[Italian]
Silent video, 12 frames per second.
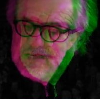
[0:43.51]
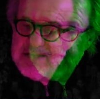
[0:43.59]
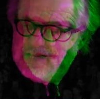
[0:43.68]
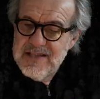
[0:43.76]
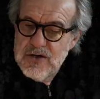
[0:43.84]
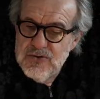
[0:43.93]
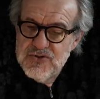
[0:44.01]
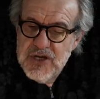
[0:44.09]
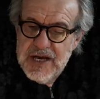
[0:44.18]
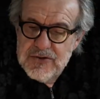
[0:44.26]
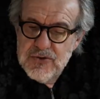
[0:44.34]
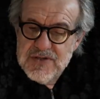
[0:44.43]
sala di
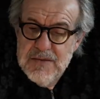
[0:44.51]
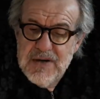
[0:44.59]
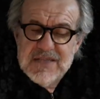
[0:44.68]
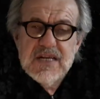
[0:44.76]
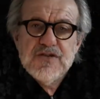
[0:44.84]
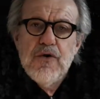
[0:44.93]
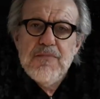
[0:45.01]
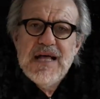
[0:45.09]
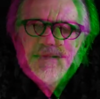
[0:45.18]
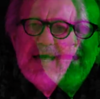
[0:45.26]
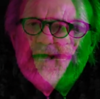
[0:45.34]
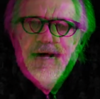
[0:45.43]
concerto sembra
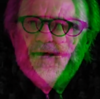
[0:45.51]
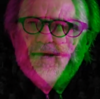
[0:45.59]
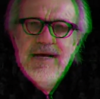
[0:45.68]
trasformata